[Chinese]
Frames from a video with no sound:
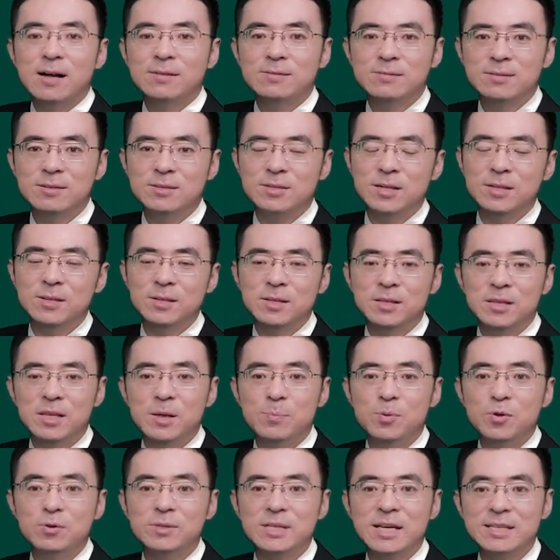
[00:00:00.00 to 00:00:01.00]
党自身
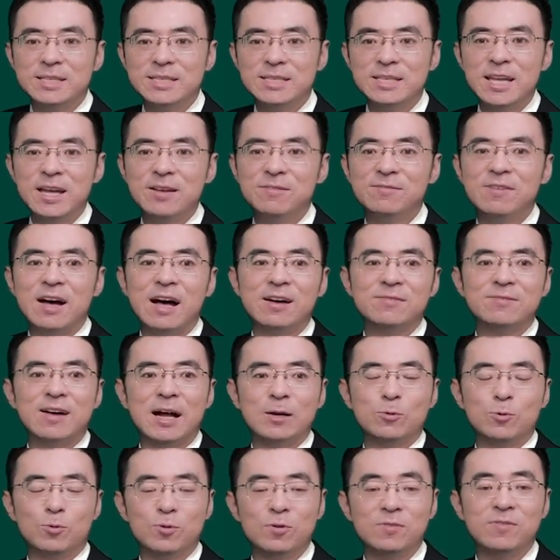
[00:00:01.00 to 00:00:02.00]
也必须在宪法
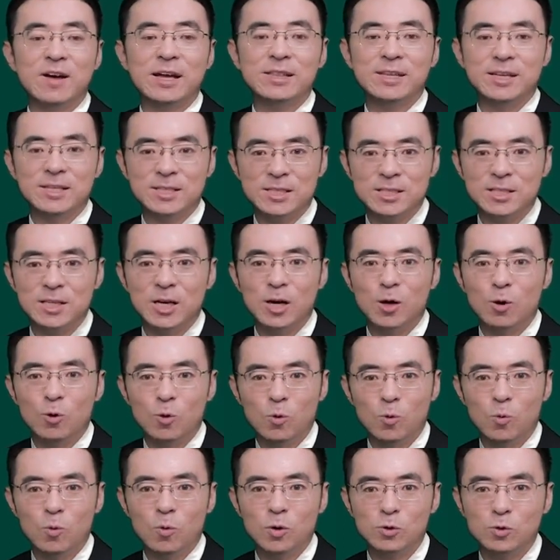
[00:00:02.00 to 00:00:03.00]
法律规范内进行
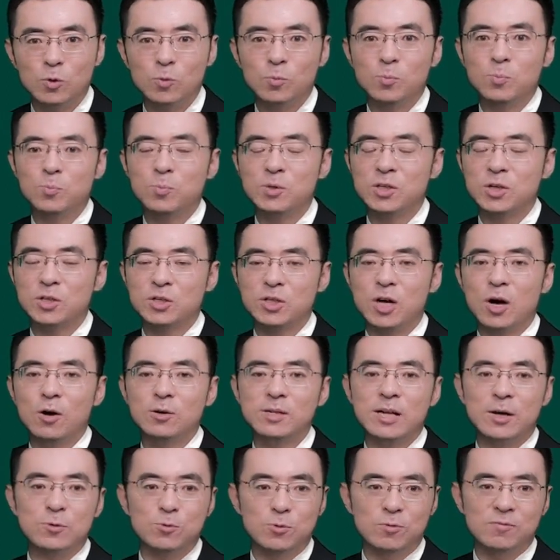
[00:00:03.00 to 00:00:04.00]
活动，不能
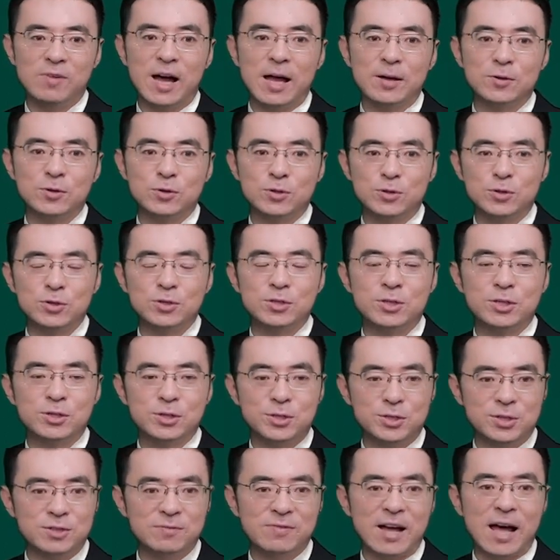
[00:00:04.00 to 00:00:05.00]
超然于外、置
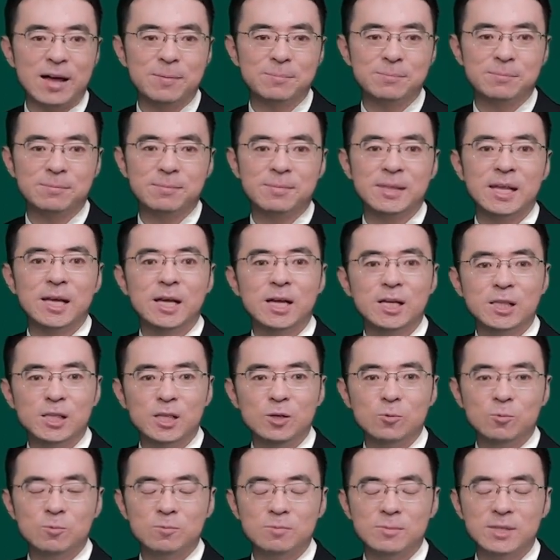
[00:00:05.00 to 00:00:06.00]
身事外。
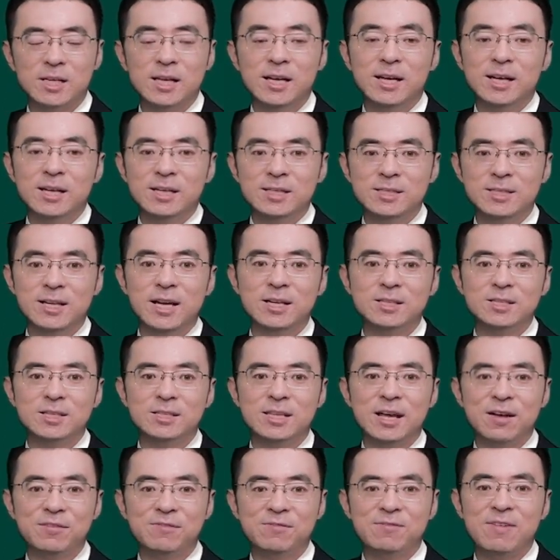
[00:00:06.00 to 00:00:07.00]
第五，坚
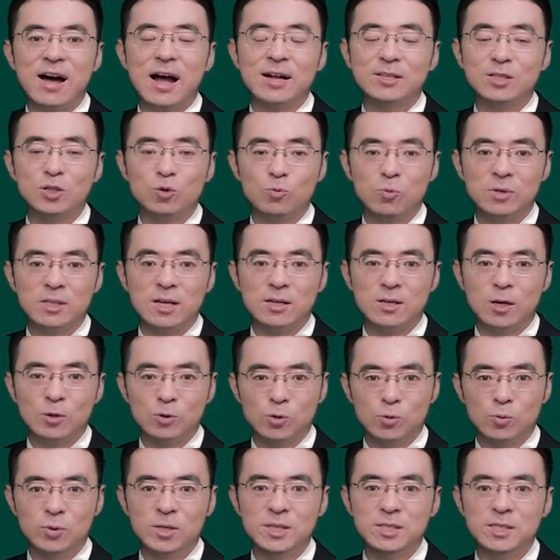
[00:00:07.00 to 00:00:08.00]
持在法治轨道
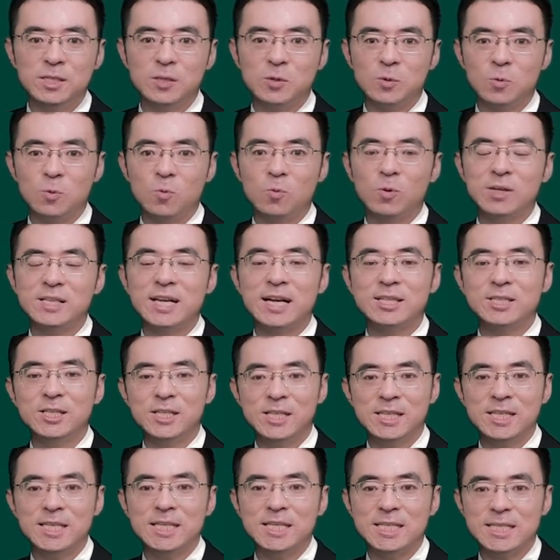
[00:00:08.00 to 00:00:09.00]
上推进国家
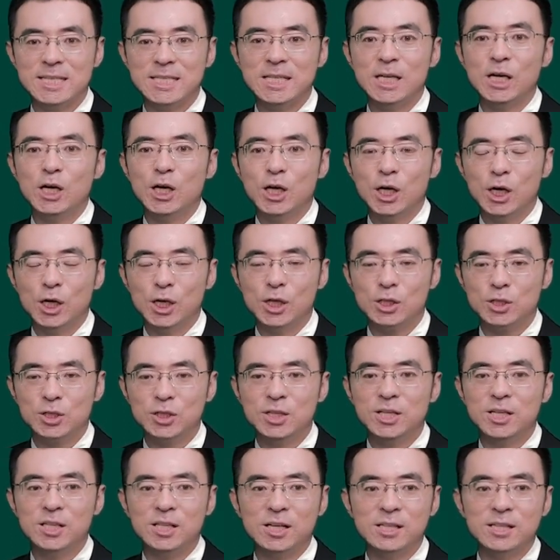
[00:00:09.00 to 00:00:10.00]
治理体系和
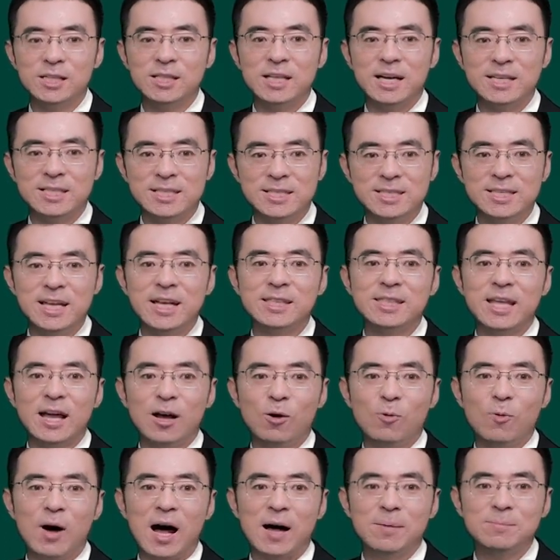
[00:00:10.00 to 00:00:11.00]
治理能力的现
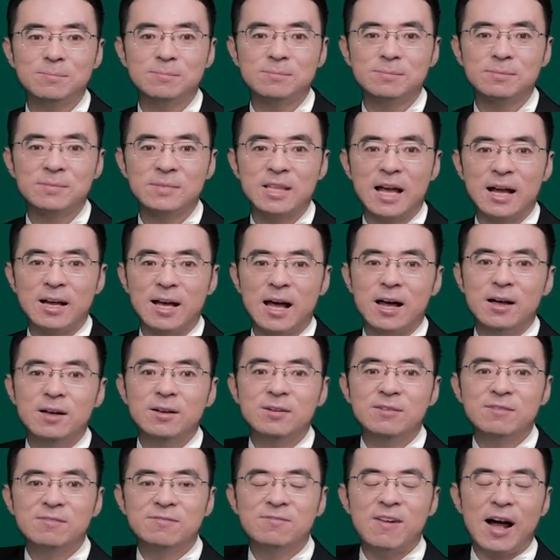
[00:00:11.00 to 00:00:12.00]
代化。大家
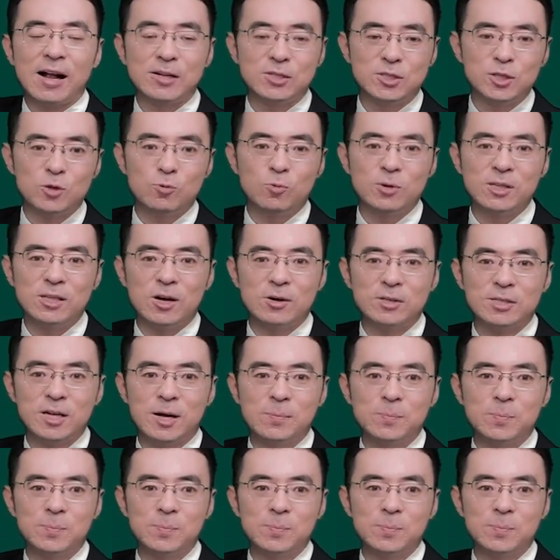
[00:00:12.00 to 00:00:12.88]
看，法治轨道